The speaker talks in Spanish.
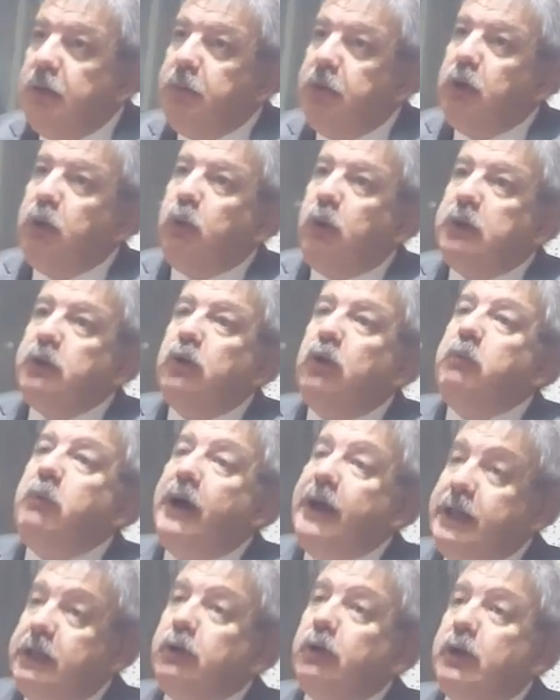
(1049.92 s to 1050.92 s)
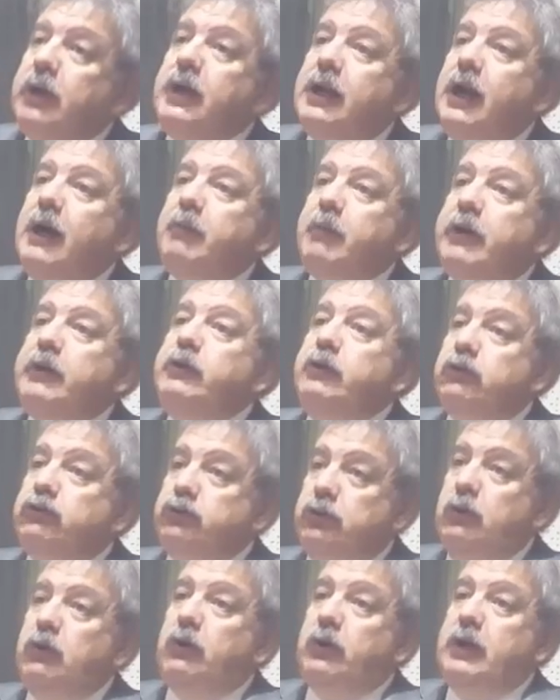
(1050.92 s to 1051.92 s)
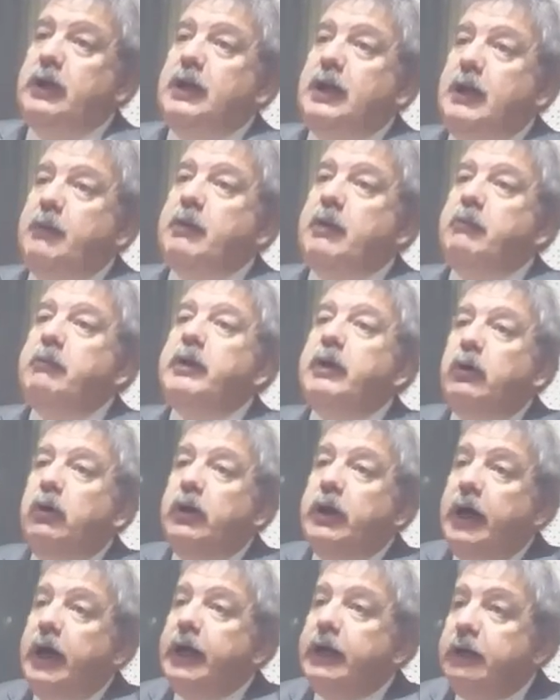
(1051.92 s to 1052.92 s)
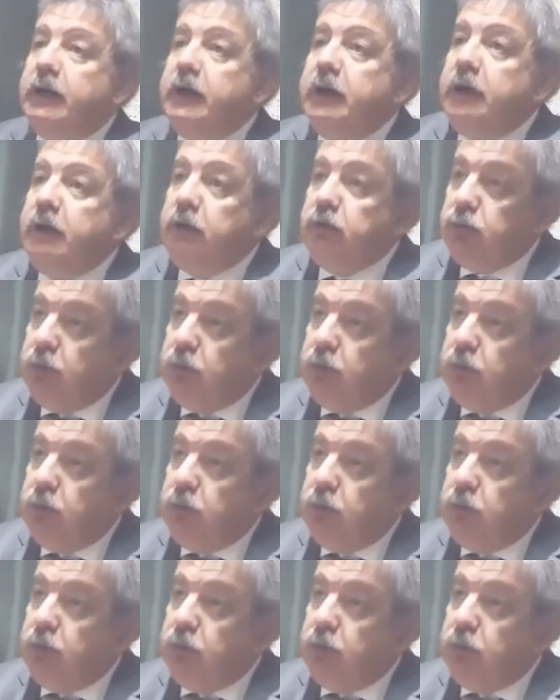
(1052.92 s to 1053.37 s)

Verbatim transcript: pero cuando los maestros reclaman, no solo reclaman mejorar,